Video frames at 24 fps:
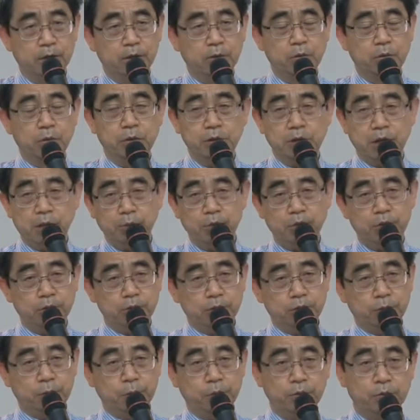오래 살면 거기
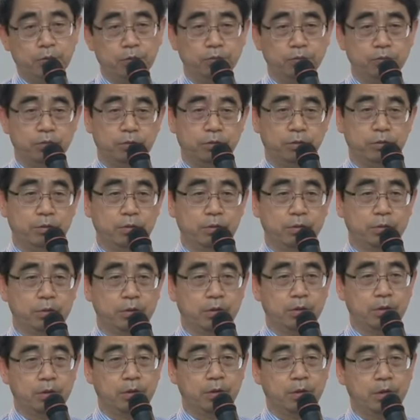투표권 주죠.
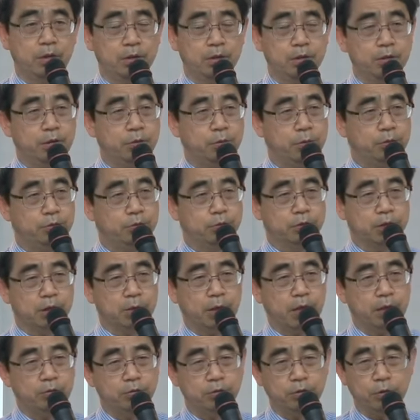근데 외국 사람
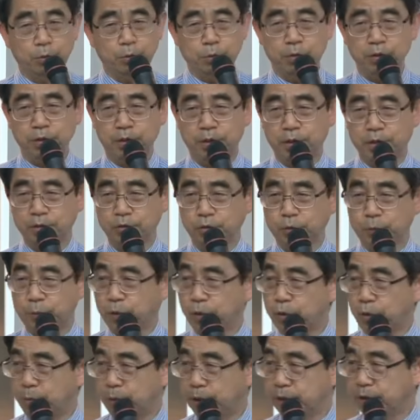한국에 오래 살아가지고
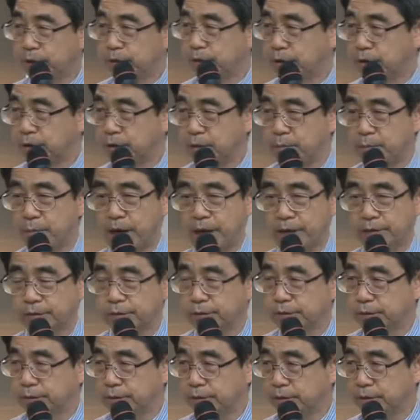투표권 받았다는 사람
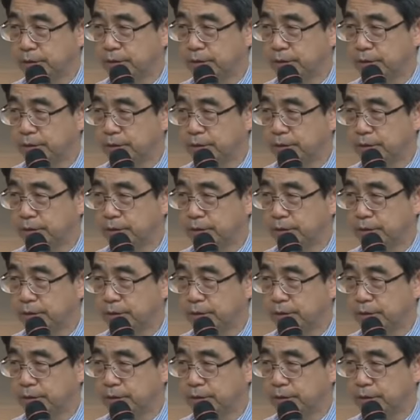봤어요?